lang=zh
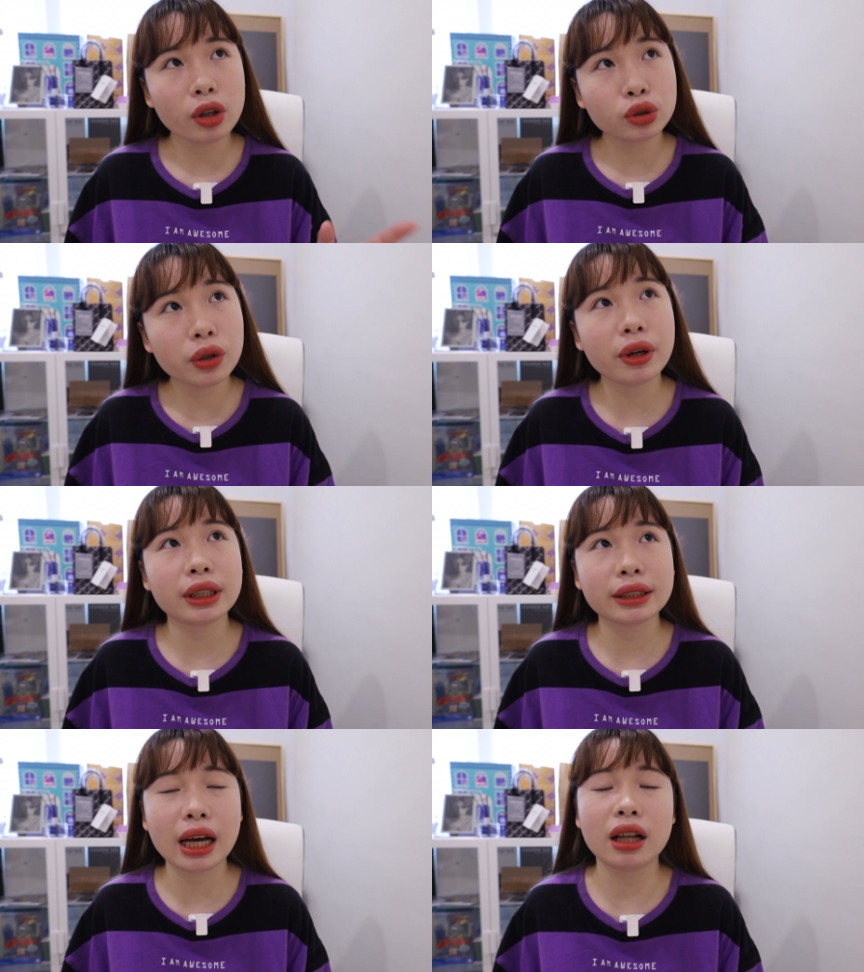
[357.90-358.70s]
所以原
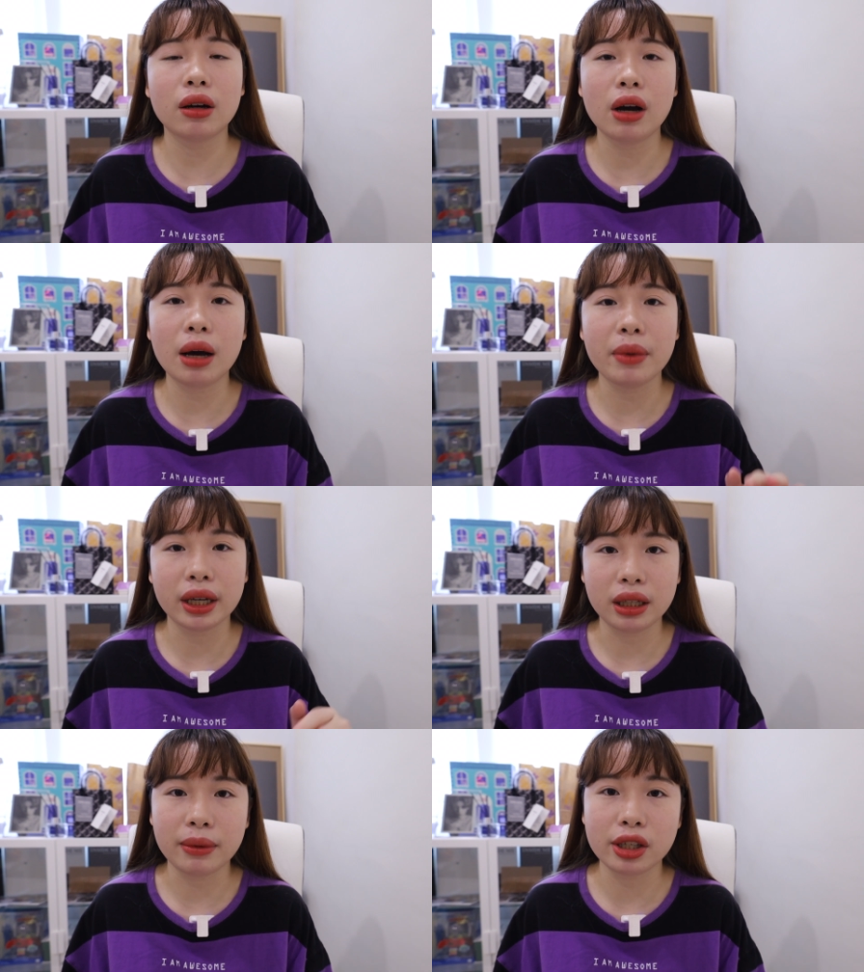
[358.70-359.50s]
则上的话，每
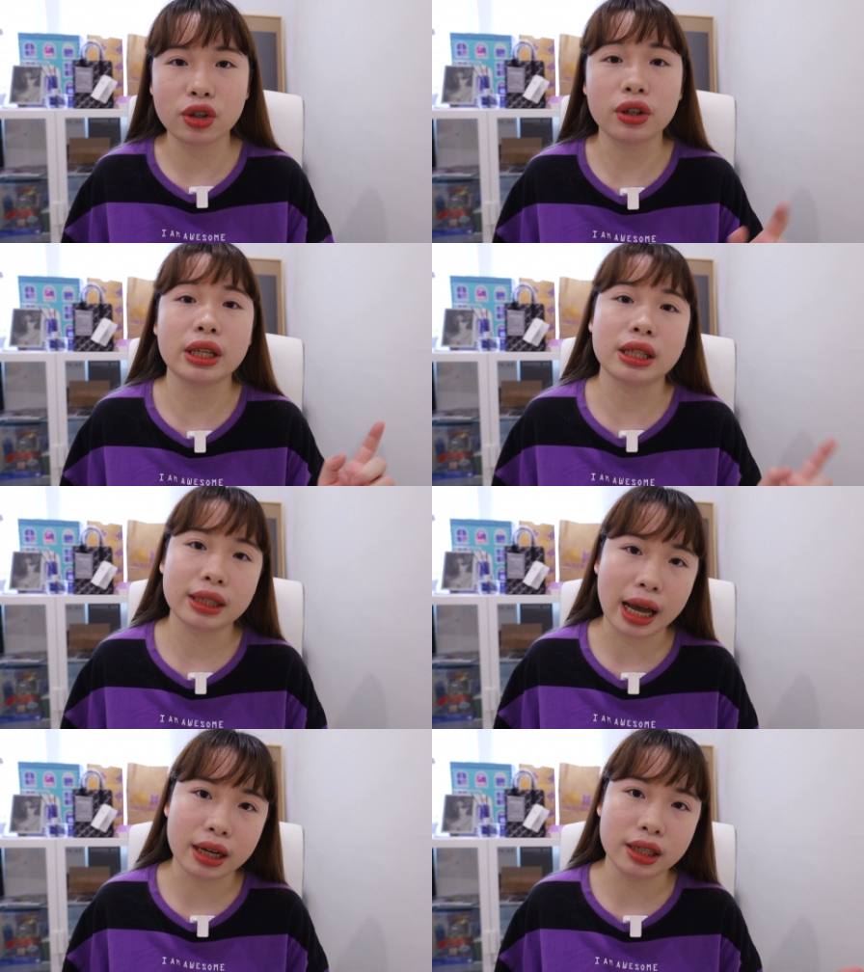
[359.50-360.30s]
个礼拜就会有一支
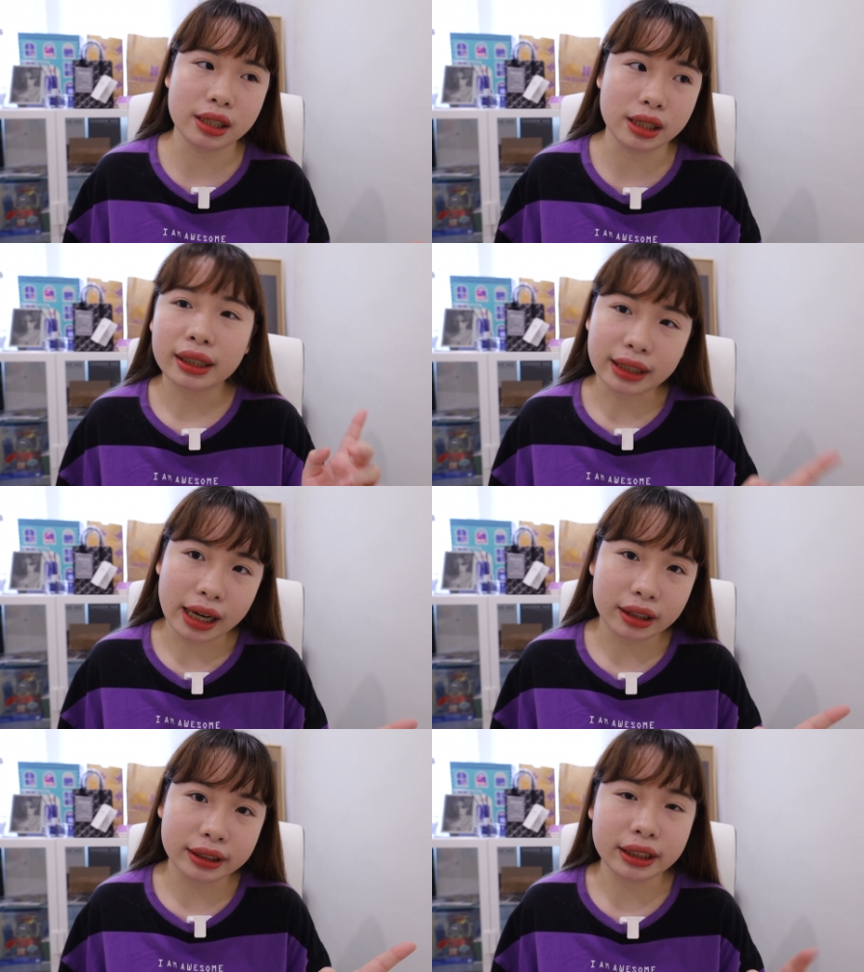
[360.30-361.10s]
宅日记，一个宅
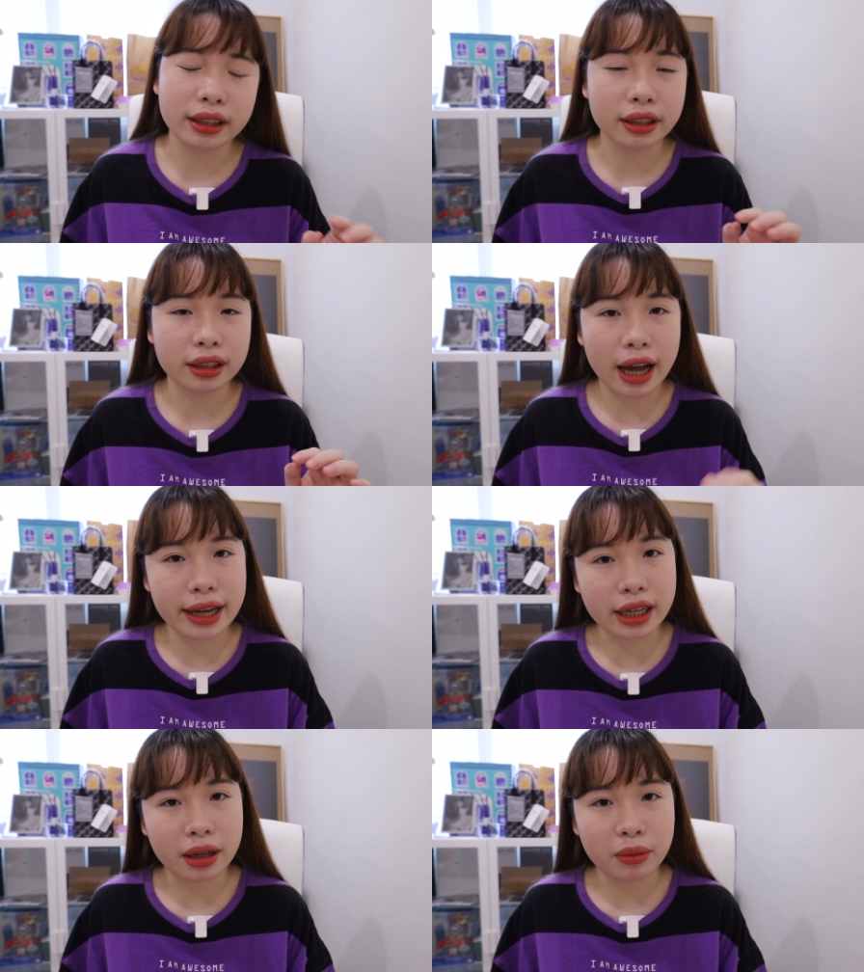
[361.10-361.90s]
日记跟一个开
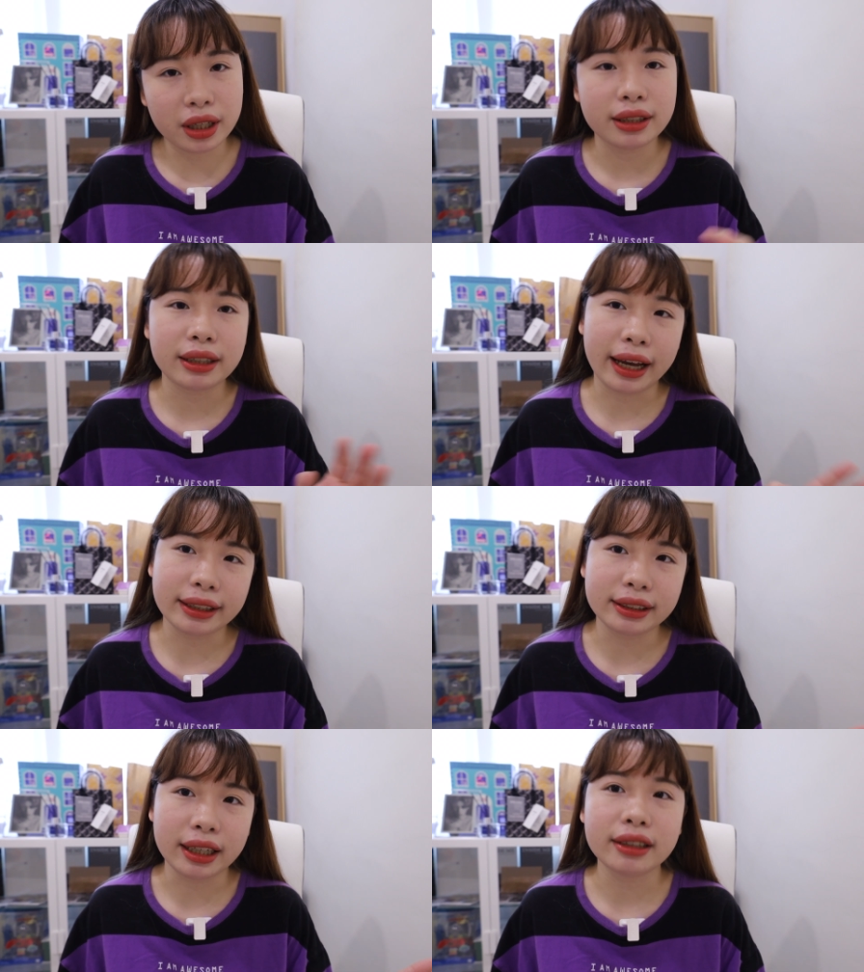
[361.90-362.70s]
场片，大概
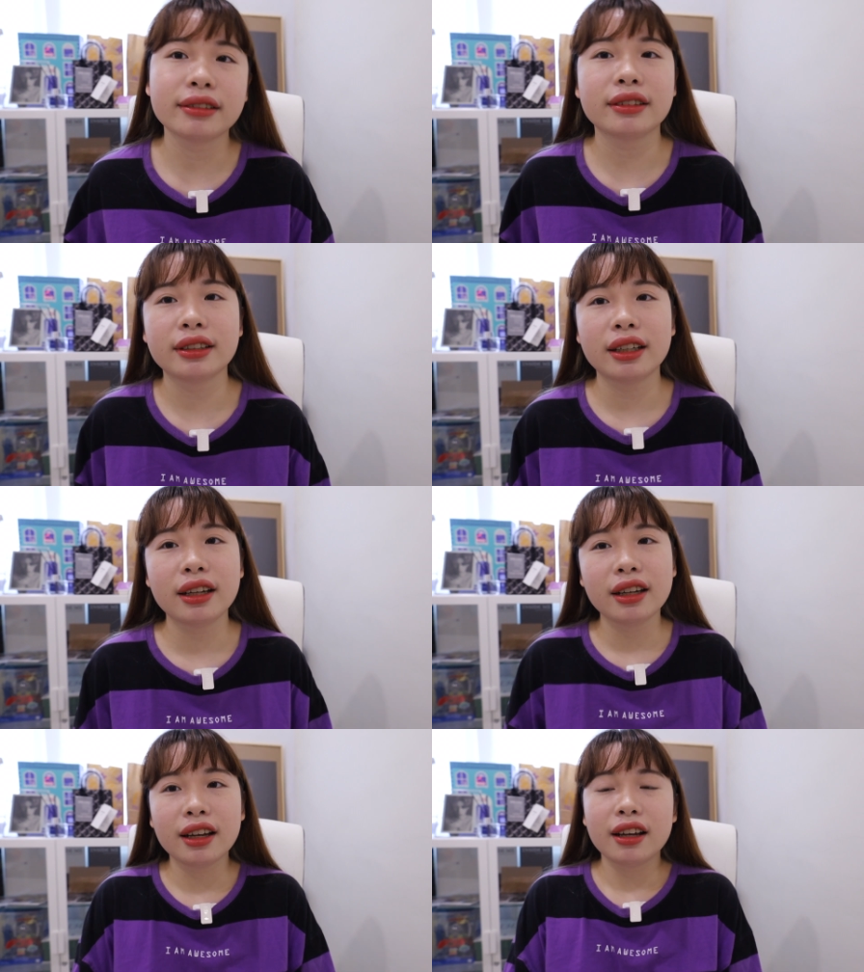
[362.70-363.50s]
是这样。
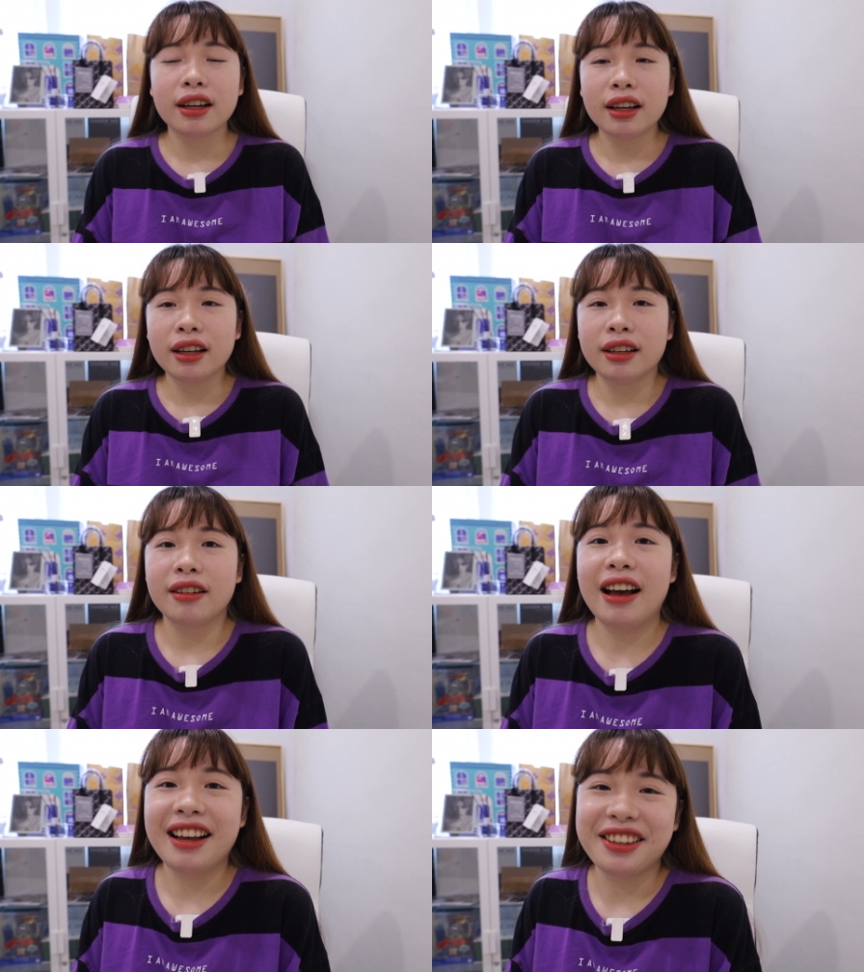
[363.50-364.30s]

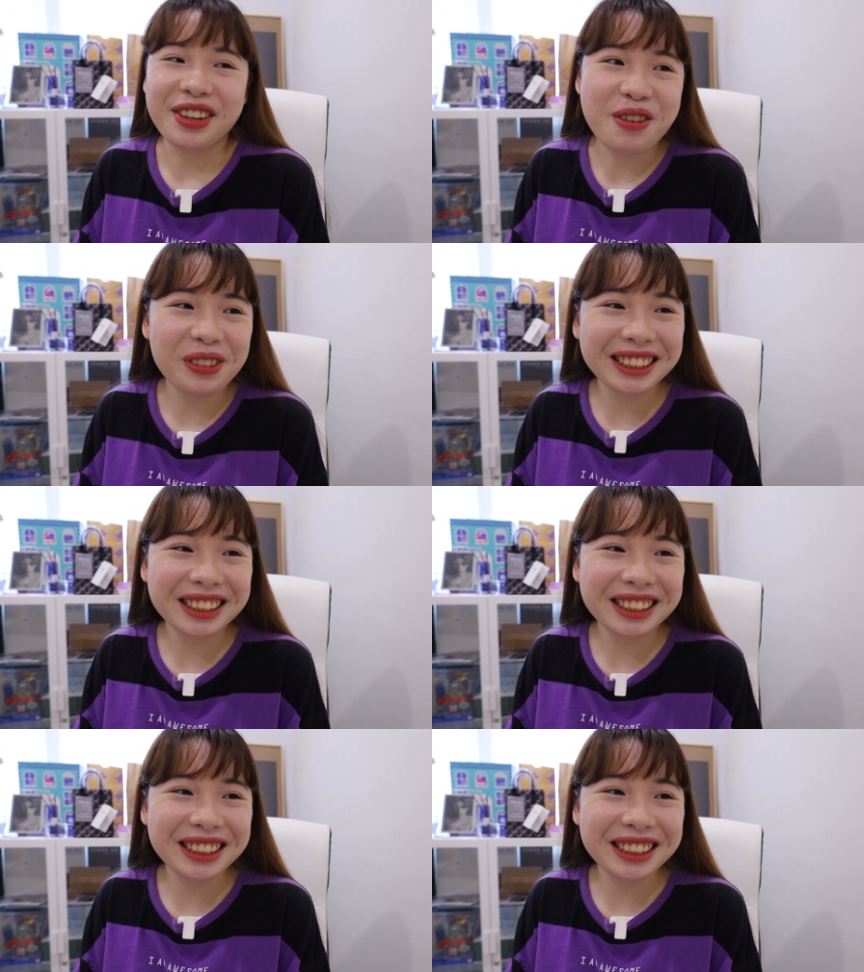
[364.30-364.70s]
有点不